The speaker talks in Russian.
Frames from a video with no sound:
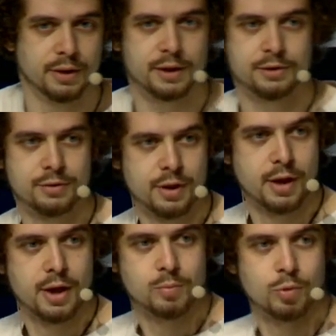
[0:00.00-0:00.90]
Night
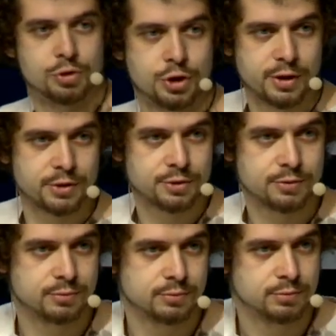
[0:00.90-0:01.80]
Mode Challenge
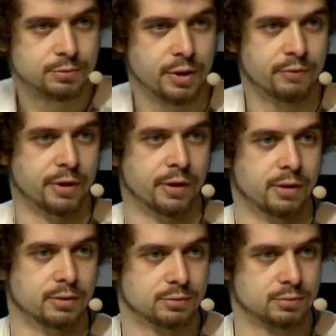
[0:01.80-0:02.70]
и
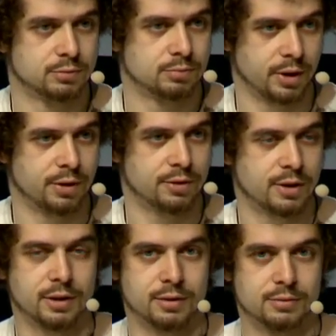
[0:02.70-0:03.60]
выиграли. Прикиньте,
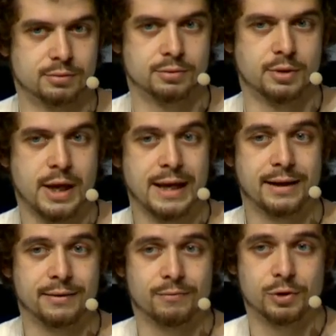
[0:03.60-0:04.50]
да, так?
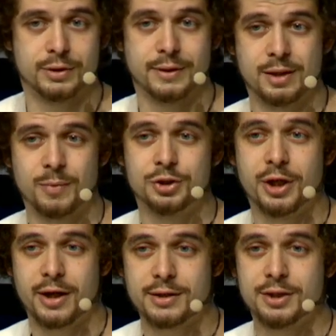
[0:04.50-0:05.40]
Вот это
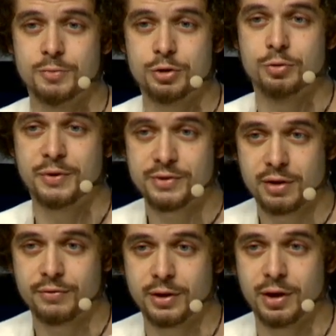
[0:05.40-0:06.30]
большая разница между
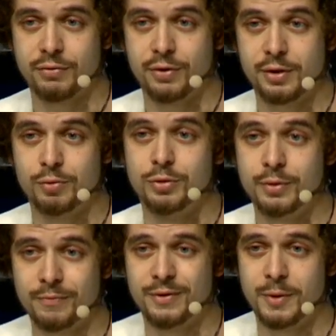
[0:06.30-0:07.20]
профессиональной фотографией и вот
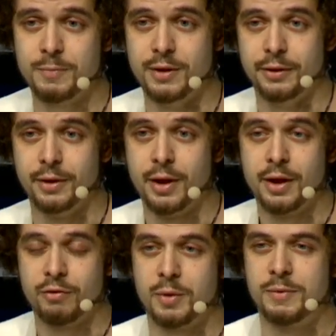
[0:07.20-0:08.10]
мобильной.
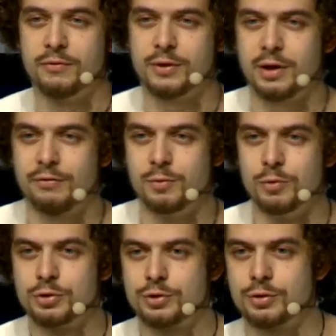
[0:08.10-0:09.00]
В мобильной фотографии ты
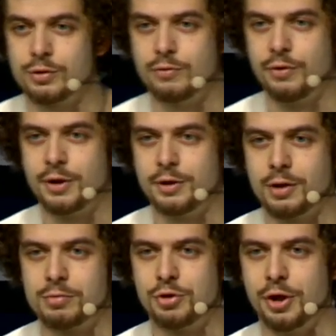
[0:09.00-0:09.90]
можешь а, выиграть
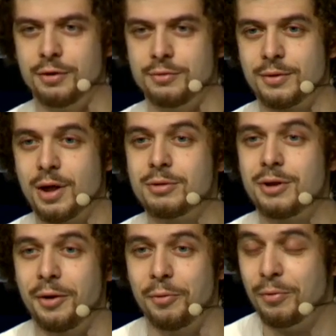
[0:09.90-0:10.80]
так случайно, как в
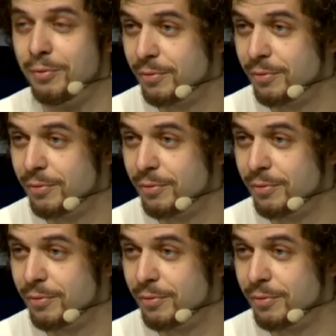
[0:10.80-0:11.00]
лотерею.